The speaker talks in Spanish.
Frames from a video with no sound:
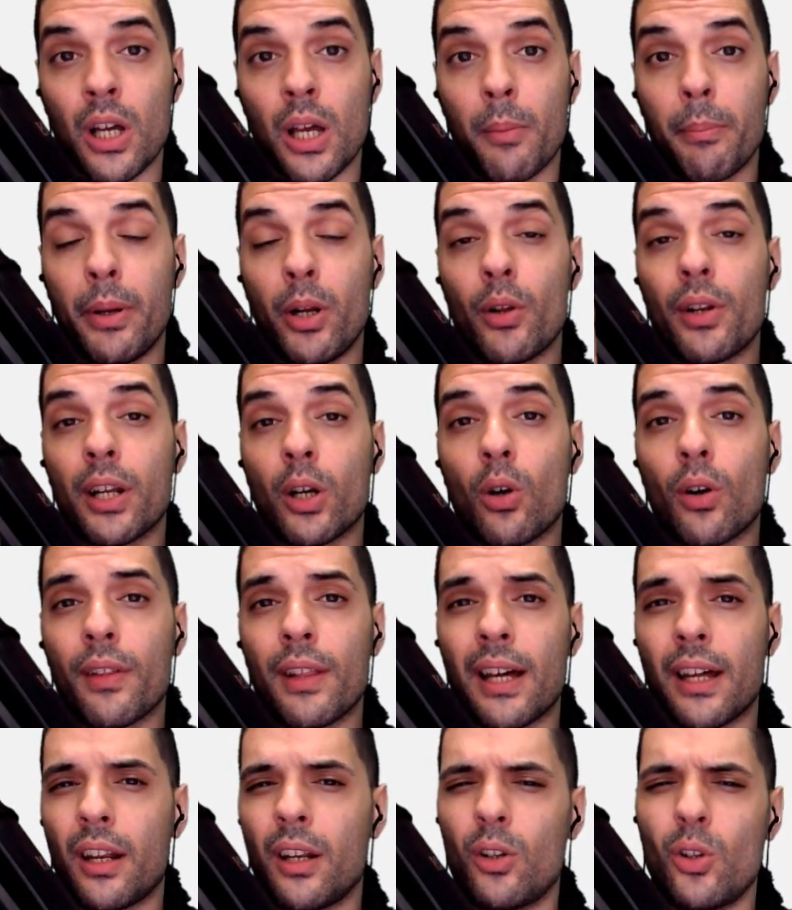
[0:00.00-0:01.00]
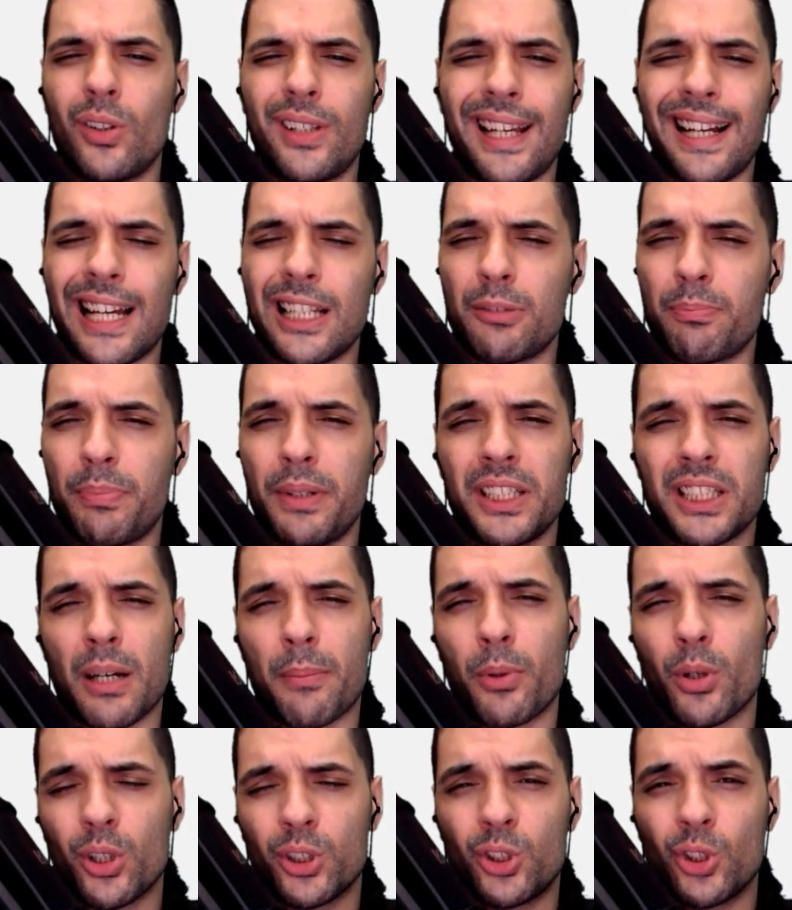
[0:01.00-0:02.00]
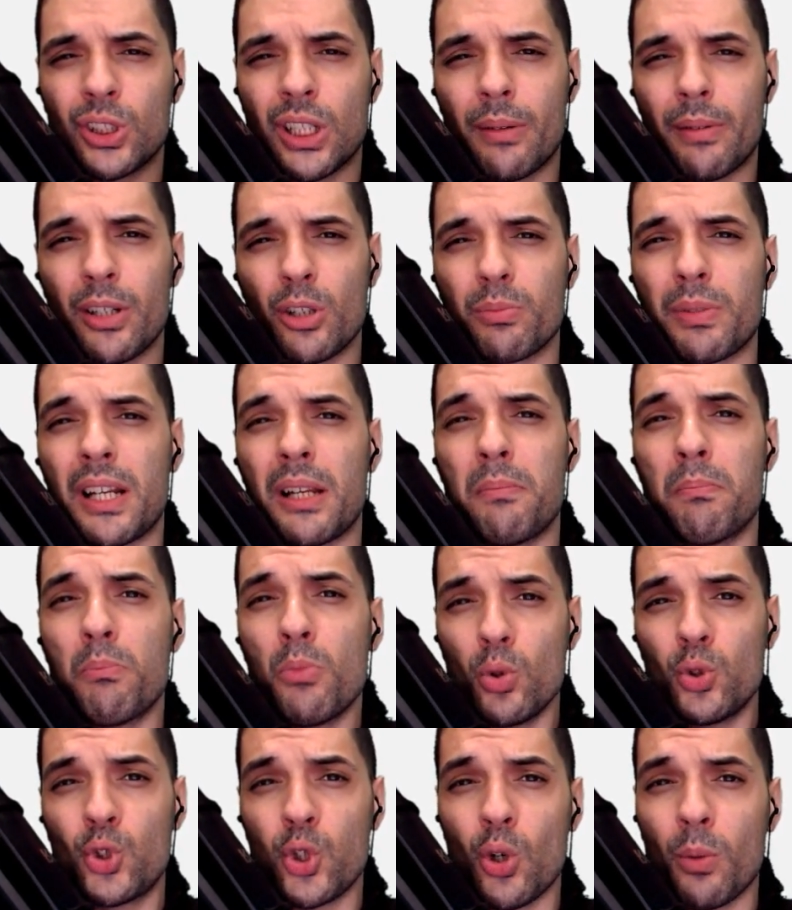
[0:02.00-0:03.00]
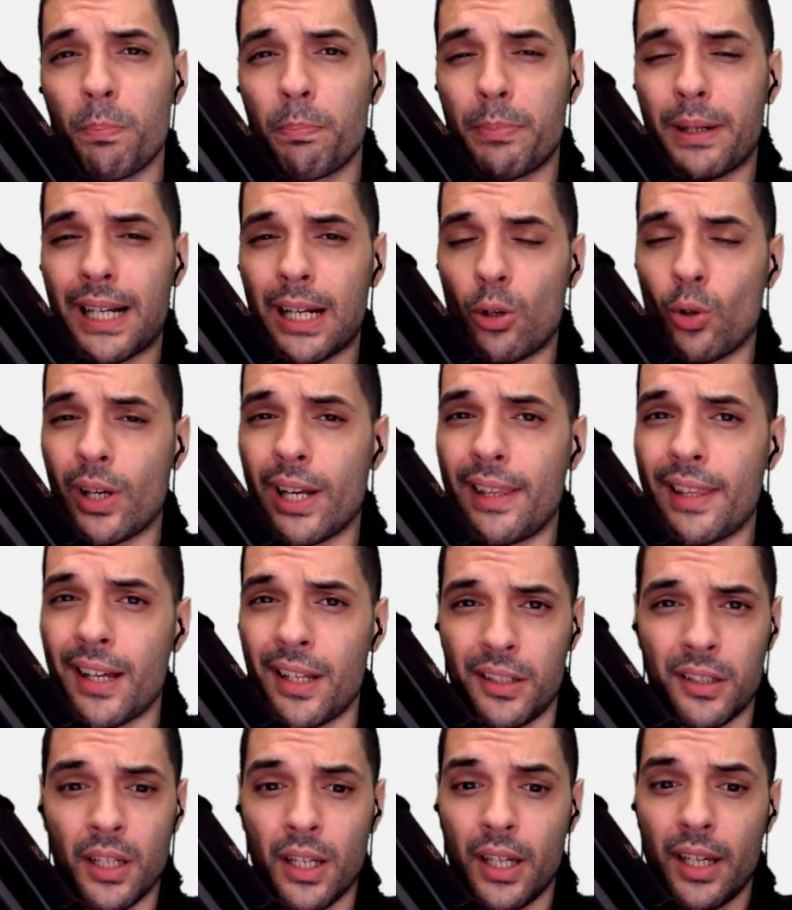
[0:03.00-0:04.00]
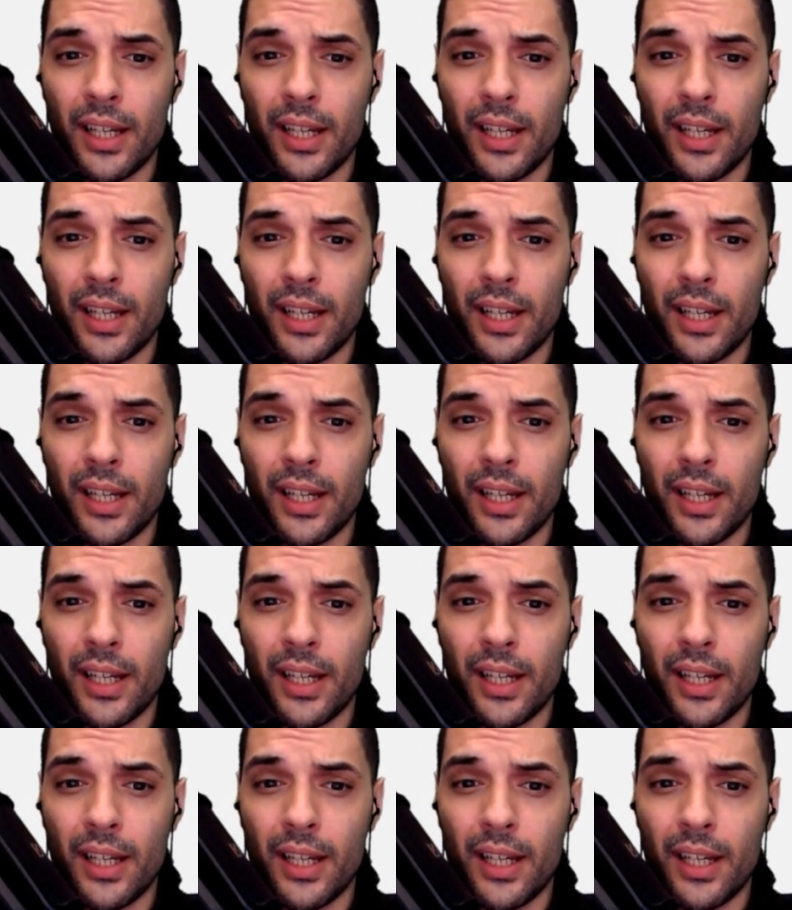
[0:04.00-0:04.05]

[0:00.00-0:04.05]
pero recordar, no tengáis prisa porque estos caballos valen mucho para lo que dan.